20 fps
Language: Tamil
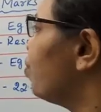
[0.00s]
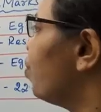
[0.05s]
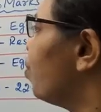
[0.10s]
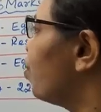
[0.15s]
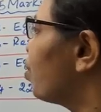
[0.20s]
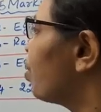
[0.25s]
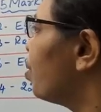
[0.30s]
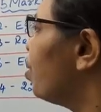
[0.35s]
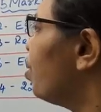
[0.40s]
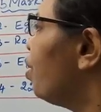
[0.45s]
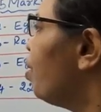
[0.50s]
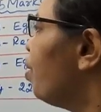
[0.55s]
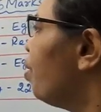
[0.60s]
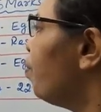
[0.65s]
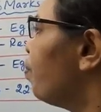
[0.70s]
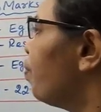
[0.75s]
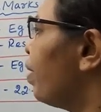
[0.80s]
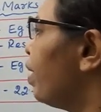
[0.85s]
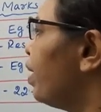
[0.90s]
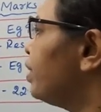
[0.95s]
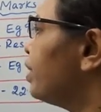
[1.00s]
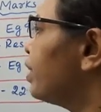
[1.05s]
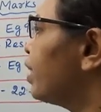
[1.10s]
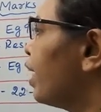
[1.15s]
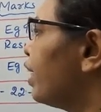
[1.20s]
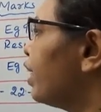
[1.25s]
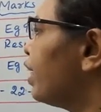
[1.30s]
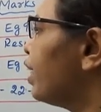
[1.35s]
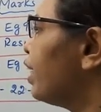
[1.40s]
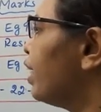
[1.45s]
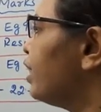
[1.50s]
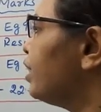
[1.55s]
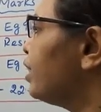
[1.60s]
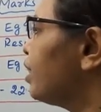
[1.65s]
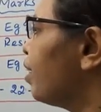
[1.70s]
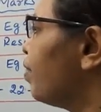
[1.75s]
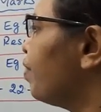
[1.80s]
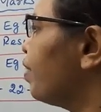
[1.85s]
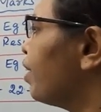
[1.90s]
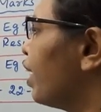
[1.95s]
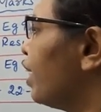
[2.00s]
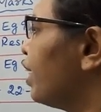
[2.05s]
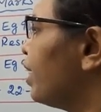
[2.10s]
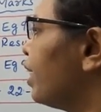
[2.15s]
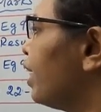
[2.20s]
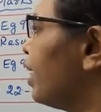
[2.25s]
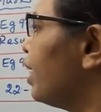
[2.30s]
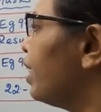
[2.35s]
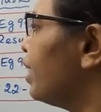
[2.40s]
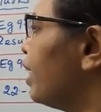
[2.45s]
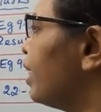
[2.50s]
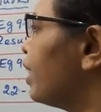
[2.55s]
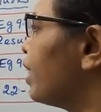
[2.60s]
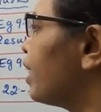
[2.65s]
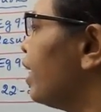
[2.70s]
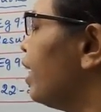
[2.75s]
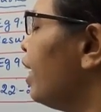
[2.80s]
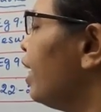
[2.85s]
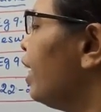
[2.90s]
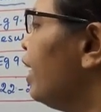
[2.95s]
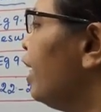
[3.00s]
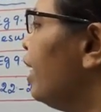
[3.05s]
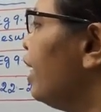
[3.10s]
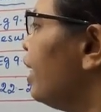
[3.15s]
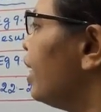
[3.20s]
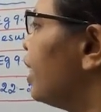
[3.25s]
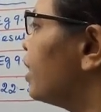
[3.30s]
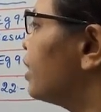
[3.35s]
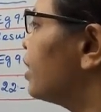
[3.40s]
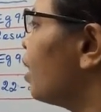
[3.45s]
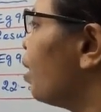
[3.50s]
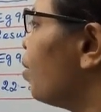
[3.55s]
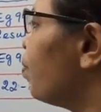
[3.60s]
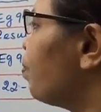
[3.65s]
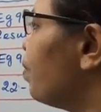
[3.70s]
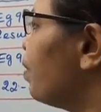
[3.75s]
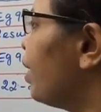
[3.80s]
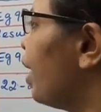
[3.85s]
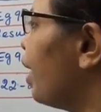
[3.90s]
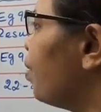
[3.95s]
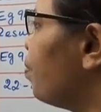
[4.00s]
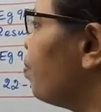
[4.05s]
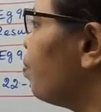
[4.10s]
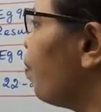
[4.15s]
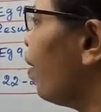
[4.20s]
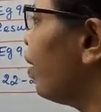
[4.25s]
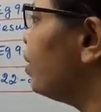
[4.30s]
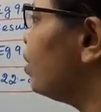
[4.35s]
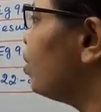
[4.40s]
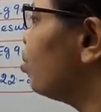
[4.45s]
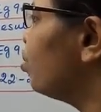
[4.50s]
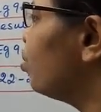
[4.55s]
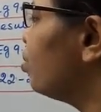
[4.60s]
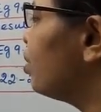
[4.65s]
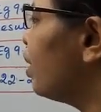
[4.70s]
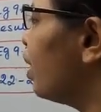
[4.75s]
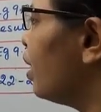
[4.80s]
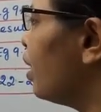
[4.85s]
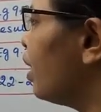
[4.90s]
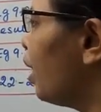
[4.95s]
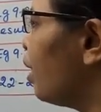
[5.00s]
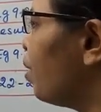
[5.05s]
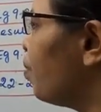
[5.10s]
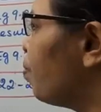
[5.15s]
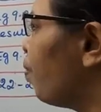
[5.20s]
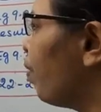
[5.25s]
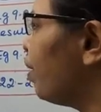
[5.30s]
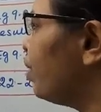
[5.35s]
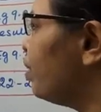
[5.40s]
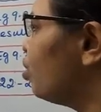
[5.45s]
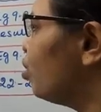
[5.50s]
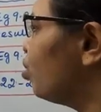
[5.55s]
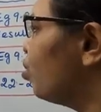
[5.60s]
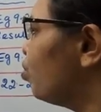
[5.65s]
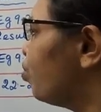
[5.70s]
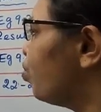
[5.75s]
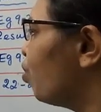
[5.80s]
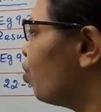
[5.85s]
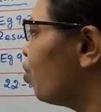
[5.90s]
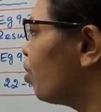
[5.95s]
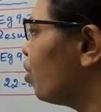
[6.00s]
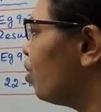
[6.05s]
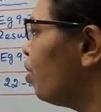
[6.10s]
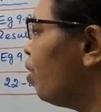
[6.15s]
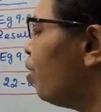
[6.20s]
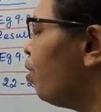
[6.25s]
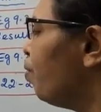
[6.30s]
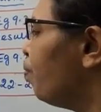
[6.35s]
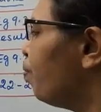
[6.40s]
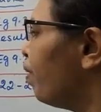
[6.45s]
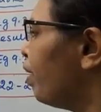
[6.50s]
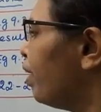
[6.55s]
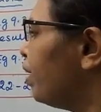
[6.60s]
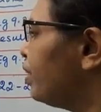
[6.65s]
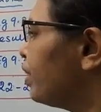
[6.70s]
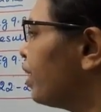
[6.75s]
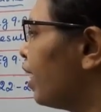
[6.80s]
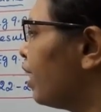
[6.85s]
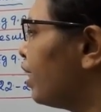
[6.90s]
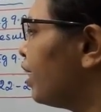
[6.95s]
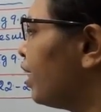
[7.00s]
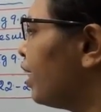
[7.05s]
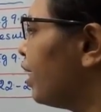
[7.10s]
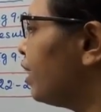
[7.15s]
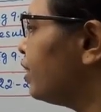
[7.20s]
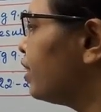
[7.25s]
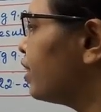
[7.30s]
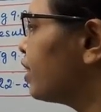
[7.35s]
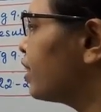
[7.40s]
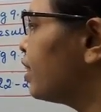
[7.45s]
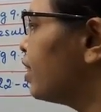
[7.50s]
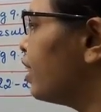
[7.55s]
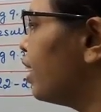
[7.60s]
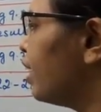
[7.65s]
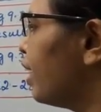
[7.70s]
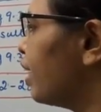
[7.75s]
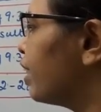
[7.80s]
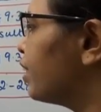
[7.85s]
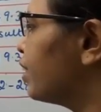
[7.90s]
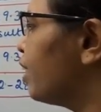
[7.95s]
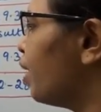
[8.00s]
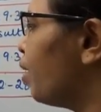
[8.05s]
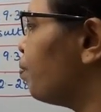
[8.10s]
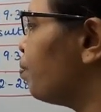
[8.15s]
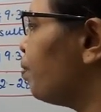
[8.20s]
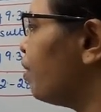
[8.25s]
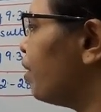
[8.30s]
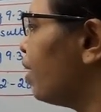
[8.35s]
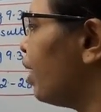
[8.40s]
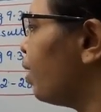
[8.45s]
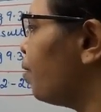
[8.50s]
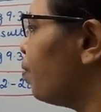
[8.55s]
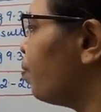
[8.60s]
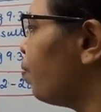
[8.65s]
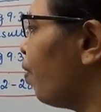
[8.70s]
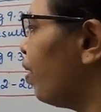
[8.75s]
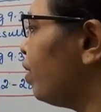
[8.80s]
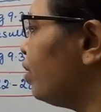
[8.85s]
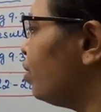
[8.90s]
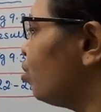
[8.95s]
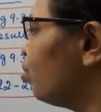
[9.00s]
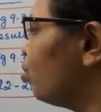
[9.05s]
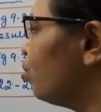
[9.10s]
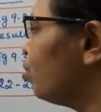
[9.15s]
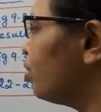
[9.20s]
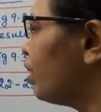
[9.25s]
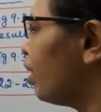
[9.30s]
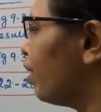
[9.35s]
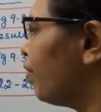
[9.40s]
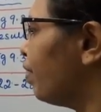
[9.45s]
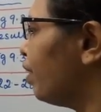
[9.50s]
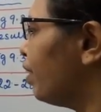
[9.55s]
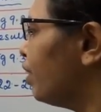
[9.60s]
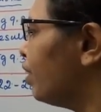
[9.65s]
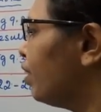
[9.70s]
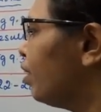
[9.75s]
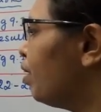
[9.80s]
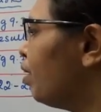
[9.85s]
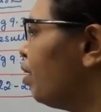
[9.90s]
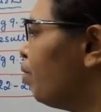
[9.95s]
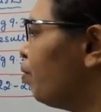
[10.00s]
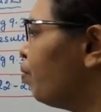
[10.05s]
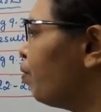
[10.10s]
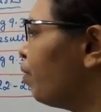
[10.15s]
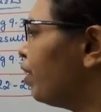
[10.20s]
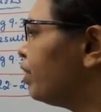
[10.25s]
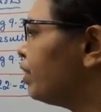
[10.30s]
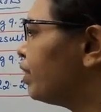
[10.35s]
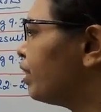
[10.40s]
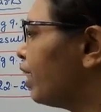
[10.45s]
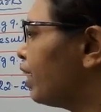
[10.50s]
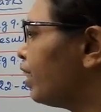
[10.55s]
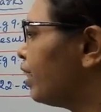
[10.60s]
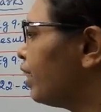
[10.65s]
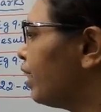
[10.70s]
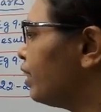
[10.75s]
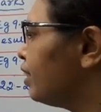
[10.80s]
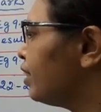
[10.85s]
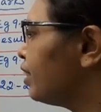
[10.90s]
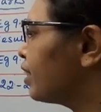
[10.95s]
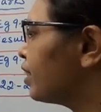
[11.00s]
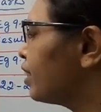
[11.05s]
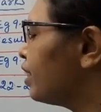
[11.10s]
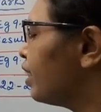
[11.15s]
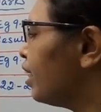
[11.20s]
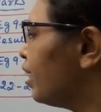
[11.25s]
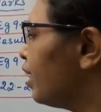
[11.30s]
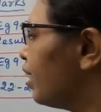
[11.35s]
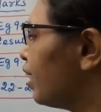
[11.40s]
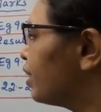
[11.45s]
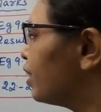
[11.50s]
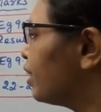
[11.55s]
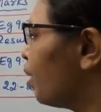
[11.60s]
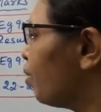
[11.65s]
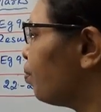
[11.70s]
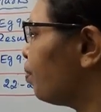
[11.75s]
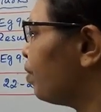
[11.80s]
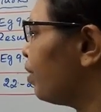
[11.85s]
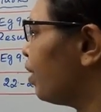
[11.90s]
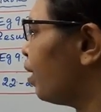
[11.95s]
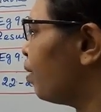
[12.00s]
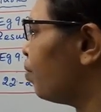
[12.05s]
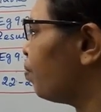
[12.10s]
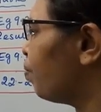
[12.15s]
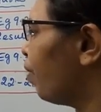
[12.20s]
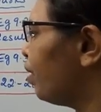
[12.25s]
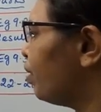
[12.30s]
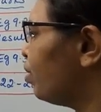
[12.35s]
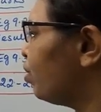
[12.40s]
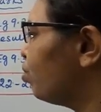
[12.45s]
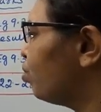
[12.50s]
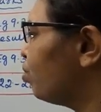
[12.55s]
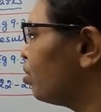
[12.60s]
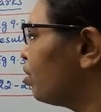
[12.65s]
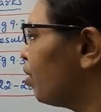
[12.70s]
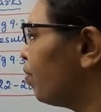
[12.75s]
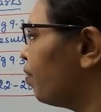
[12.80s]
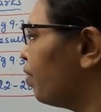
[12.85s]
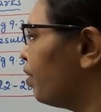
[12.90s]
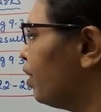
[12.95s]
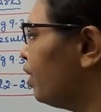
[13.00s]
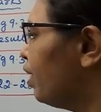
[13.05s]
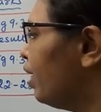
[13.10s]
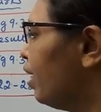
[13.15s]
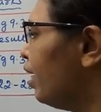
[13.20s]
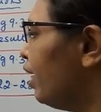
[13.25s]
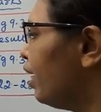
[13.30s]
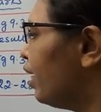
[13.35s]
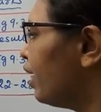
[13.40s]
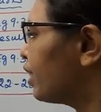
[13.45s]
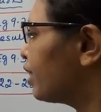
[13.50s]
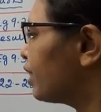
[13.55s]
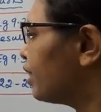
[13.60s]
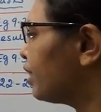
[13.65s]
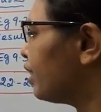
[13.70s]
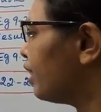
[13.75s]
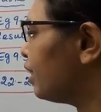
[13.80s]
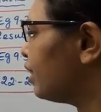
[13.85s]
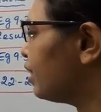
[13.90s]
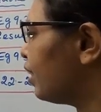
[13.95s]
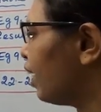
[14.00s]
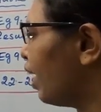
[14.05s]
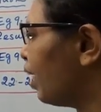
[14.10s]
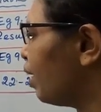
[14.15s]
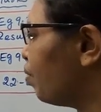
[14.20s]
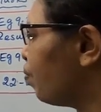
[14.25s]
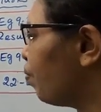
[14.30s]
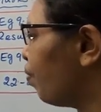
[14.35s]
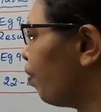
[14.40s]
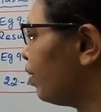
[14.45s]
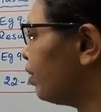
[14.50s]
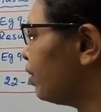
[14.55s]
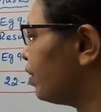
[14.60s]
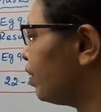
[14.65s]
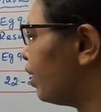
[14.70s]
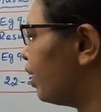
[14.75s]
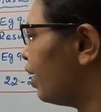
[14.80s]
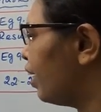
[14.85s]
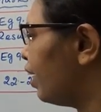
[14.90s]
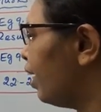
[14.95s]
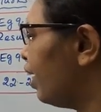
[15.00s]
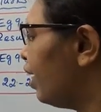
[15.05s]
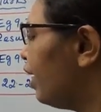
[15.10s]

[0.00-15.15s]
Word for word: ஃபோர் பேஜ் ஹண்ட்ரட் அண்ட் செவன் ஹண்ட்ரட் அண்ட் எயிட்ல எக்ஸாம்பிள் நைன் பாயிண்ட் டூ த்ரீ நைன் பாயிண்ட் டூ ஃபோர் பேஜ் ஹண்ட்ரட் அண்ட் சிக்ஸ்டீன் எக்ஸாம்பிள் நைன் பாயிண்ட் டூ செவன் பேஜ் ஹண்ட்ரட் அண்ட் சிக்ஸ்டீன் எக்ஸாம்பிள் நைன் பாயிண்ட் டூ செவன் எக்ஸசைஸ் நைன் பாயிண்ட் த்ரீல